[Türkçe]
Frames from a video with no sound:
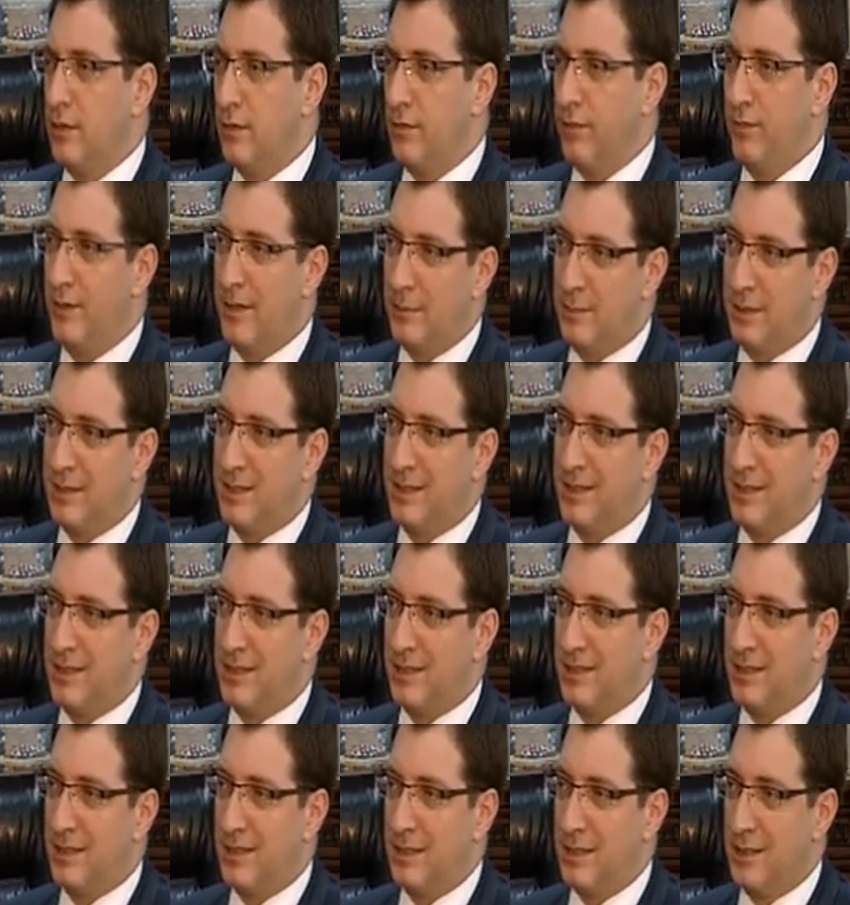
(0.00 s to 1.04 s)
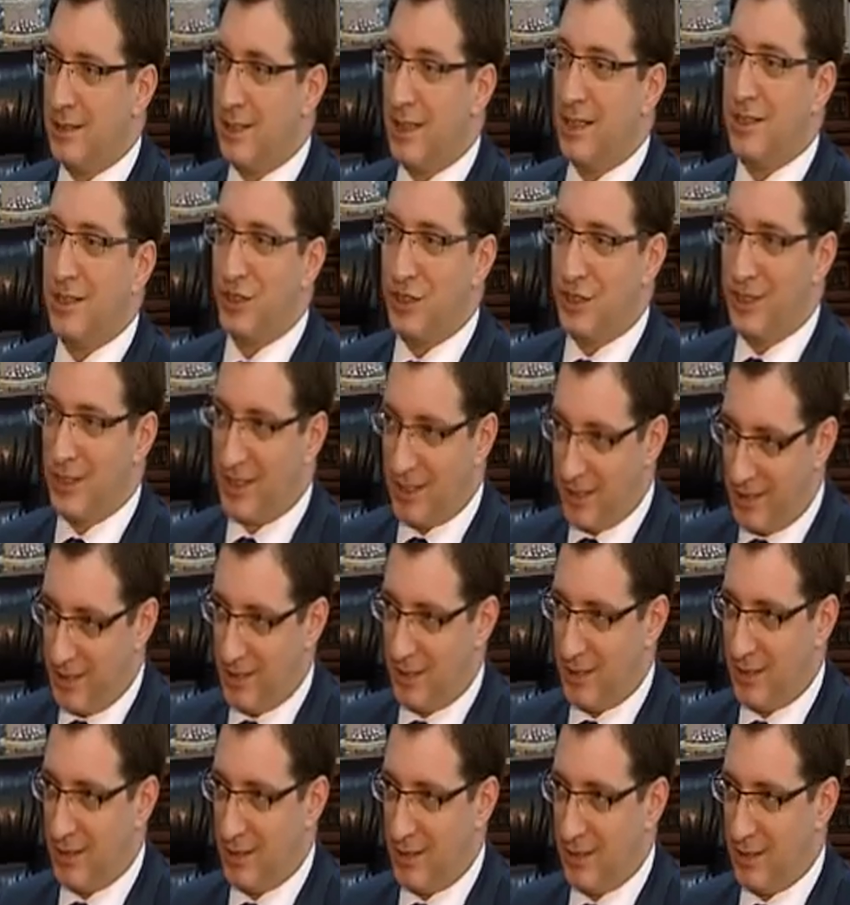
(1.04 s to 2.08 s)
firma sayısının yaklaşık
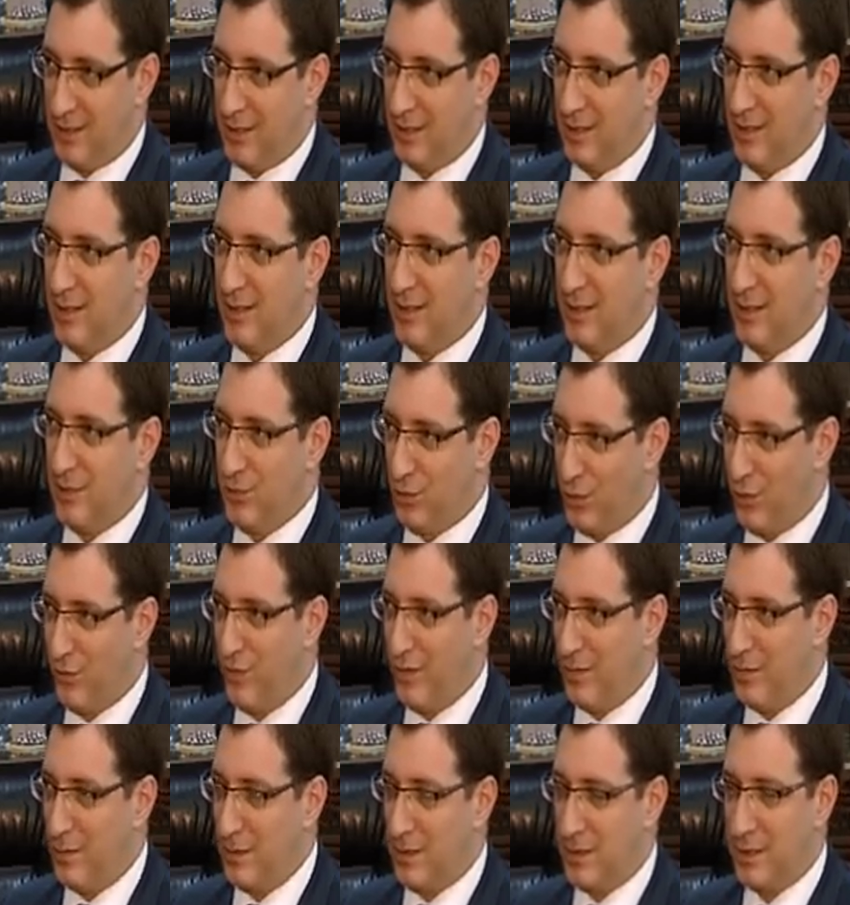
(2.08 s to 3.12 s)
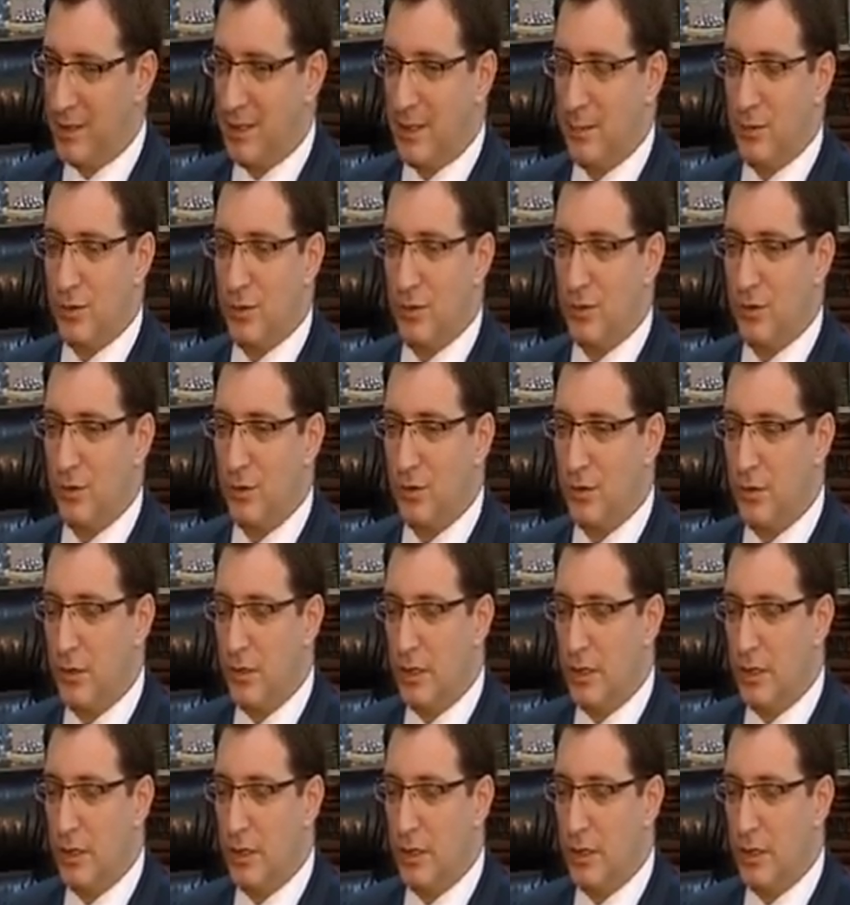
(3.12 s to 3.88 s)
yarısı e, Türk firması demek oluyor. Hı